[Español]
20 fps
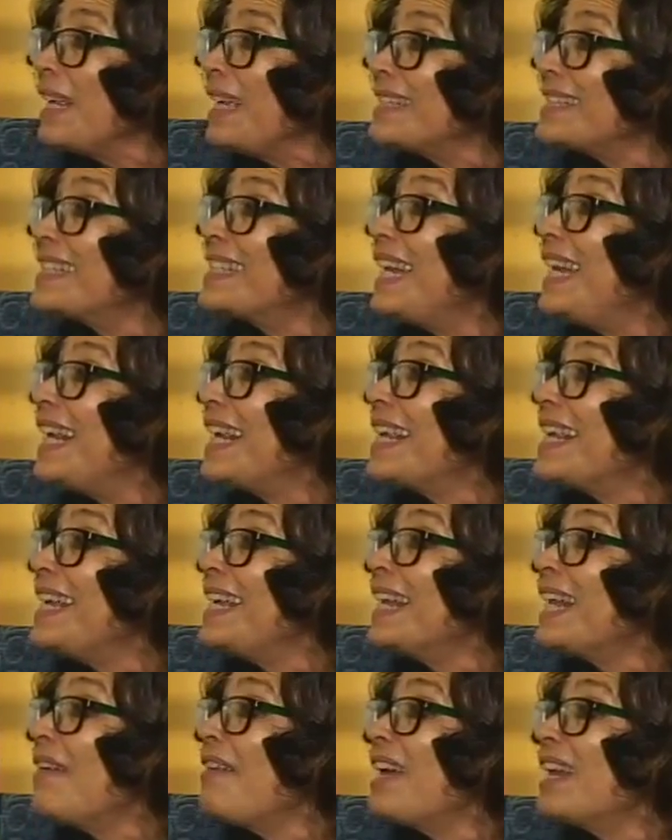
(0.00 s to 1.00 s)
se le
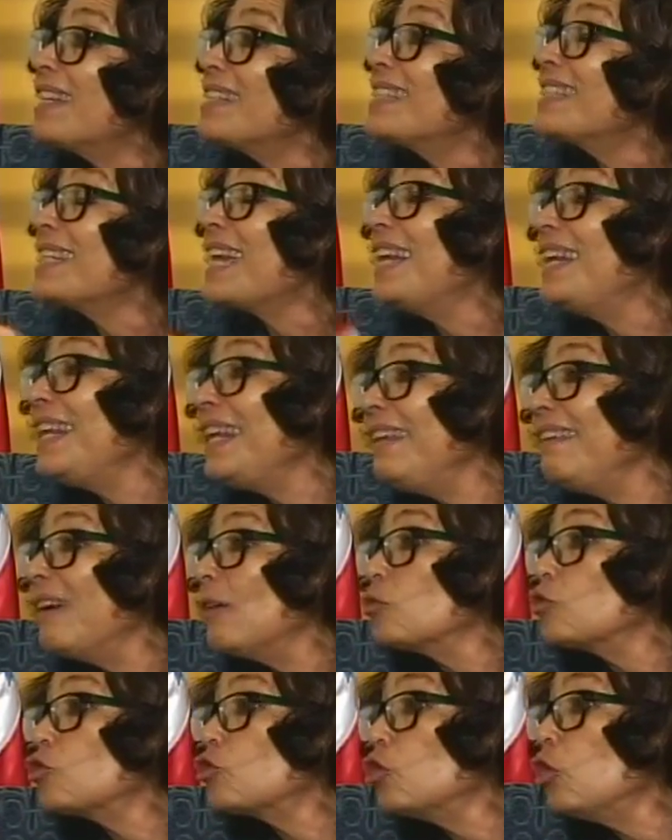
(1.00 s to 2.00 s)
quiera dar
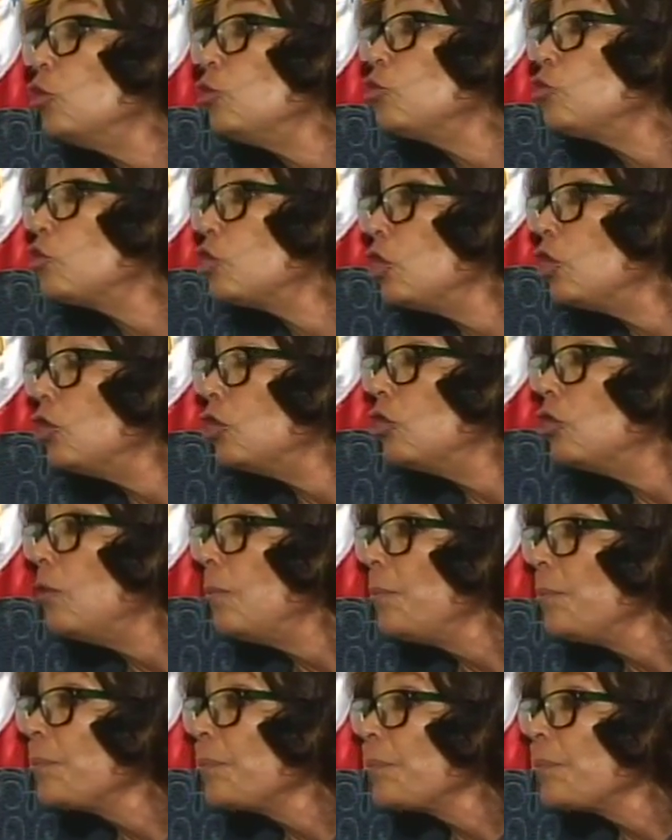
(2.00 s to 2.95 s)
salida o solución